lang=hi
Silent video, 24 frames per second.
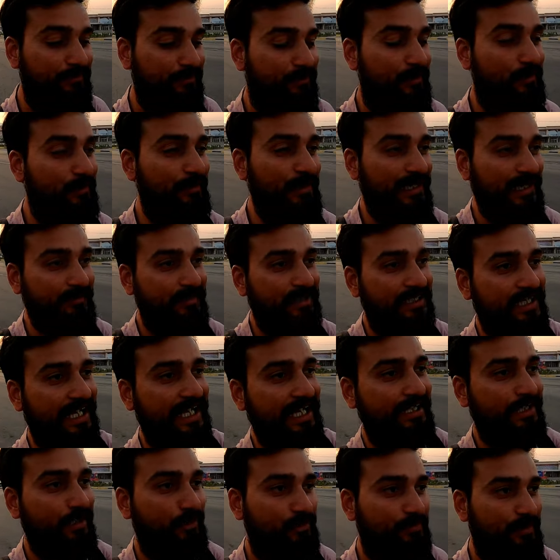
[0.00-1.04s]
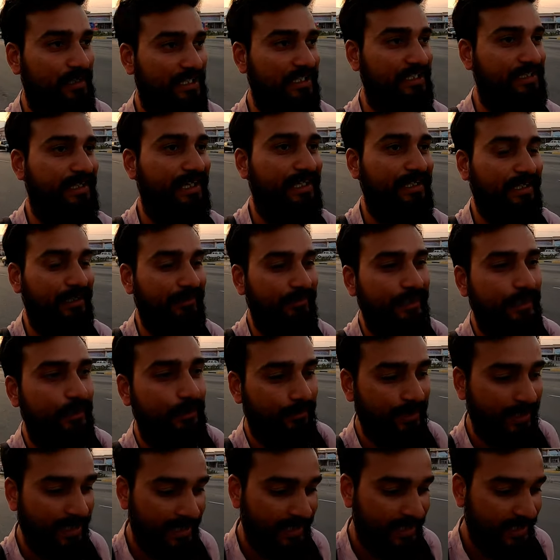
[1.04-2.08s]
आपको मैंने बताया था उज्बेकिस्तान के वीडियो
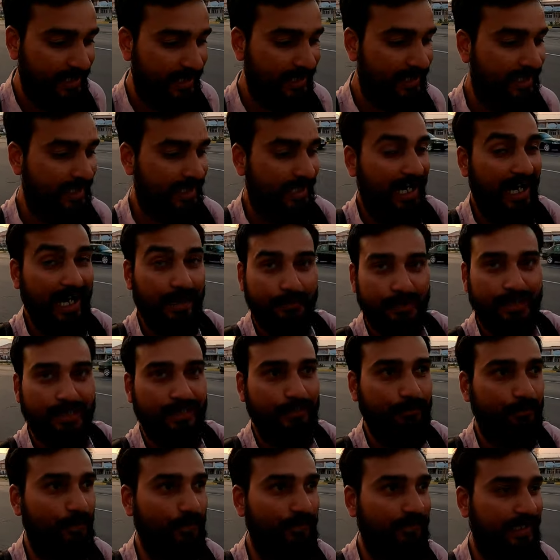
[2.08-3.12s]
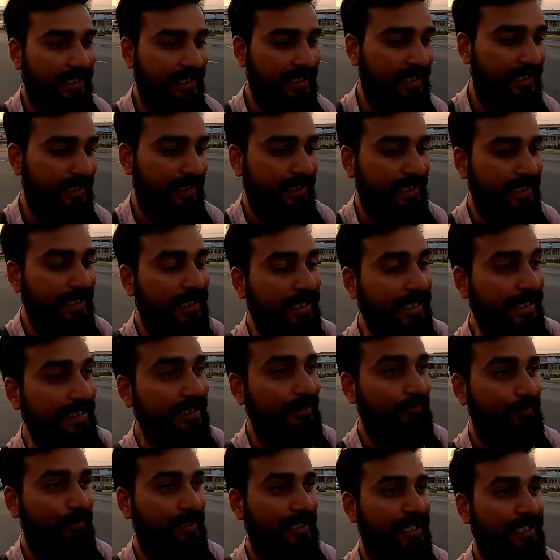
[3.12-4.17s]
में आमिर तिमूर वगैरह ने
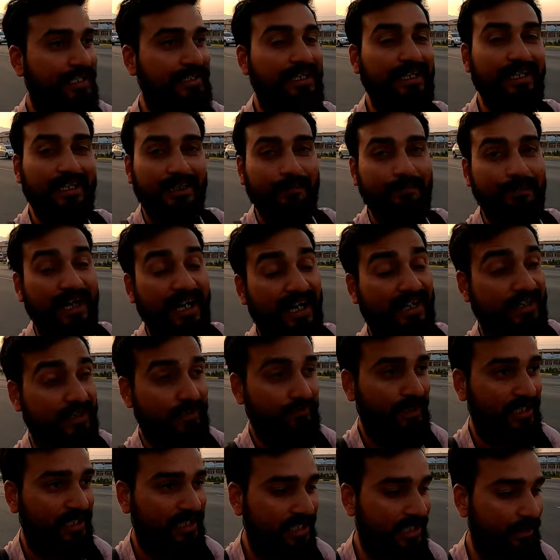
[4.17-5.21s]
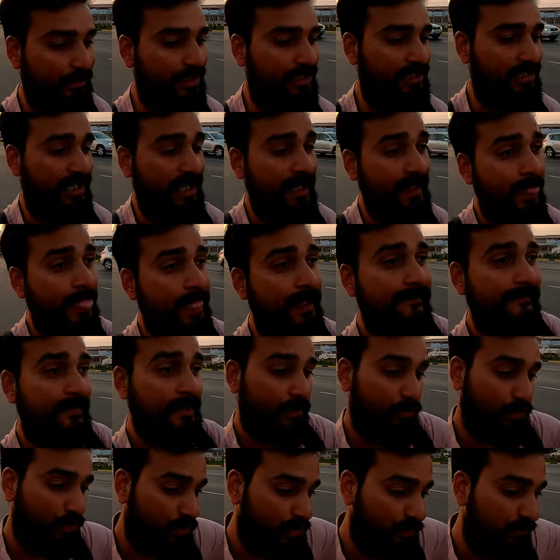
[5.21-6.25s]
इंडिया पे दिल्ली पे आक्रमण किया हुआ था
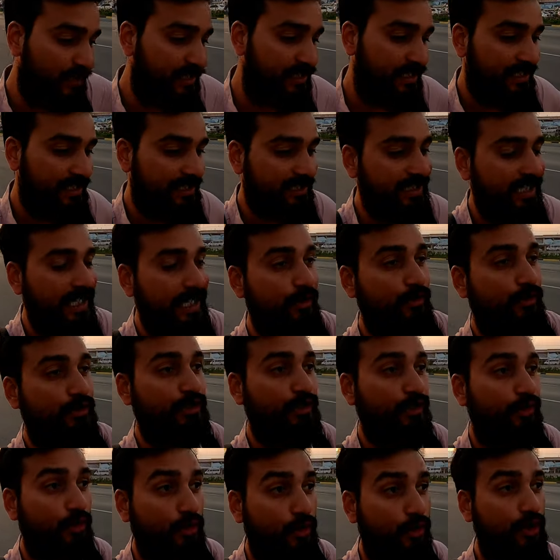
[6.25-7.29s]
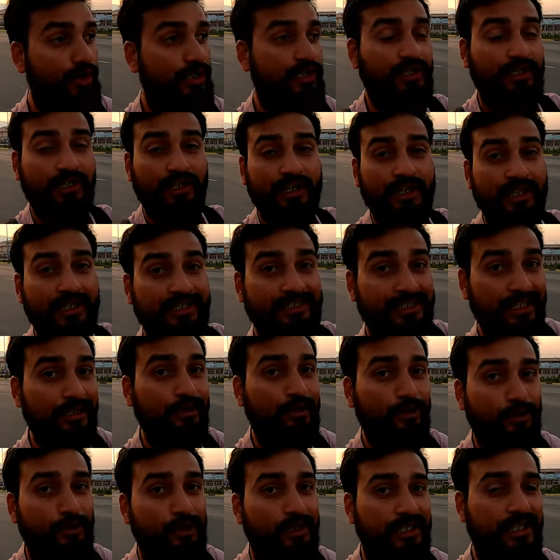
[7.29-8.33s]
तो उस वजह से उस रोड
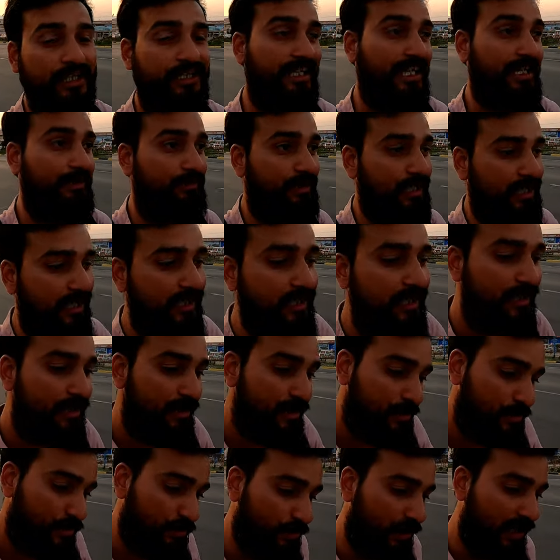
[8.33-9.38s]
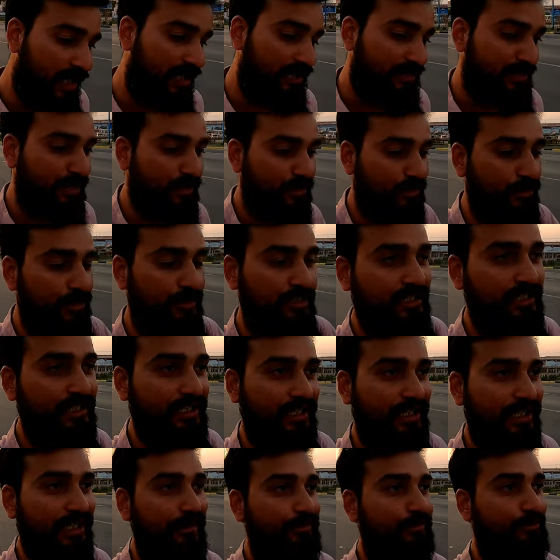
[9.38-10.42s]
सिल्क रोड का टाइम था तो वहाँ से क्रॉस
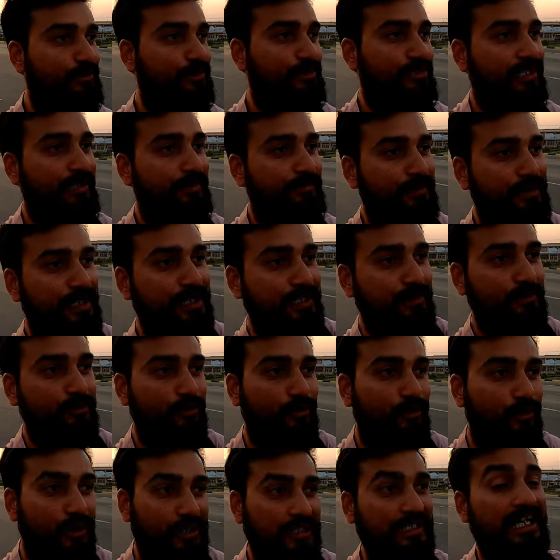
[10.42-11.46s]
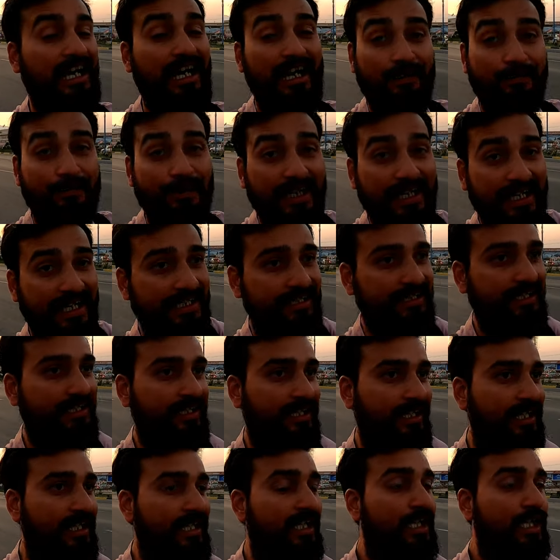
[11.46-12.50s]
करके आप सोचिए अपने हिंदू लोग यहाँ पे रहते
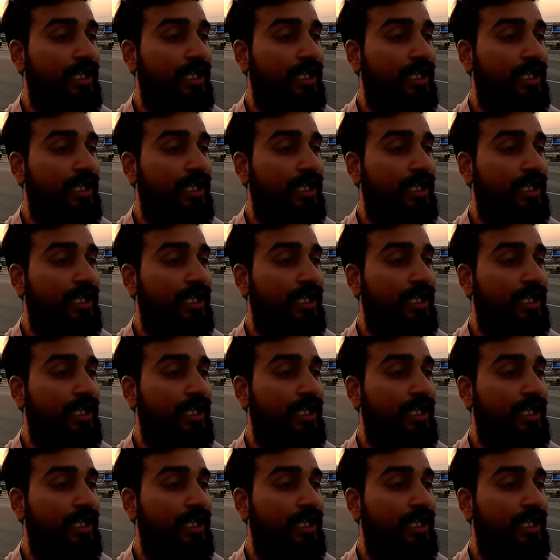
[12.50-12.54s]
थे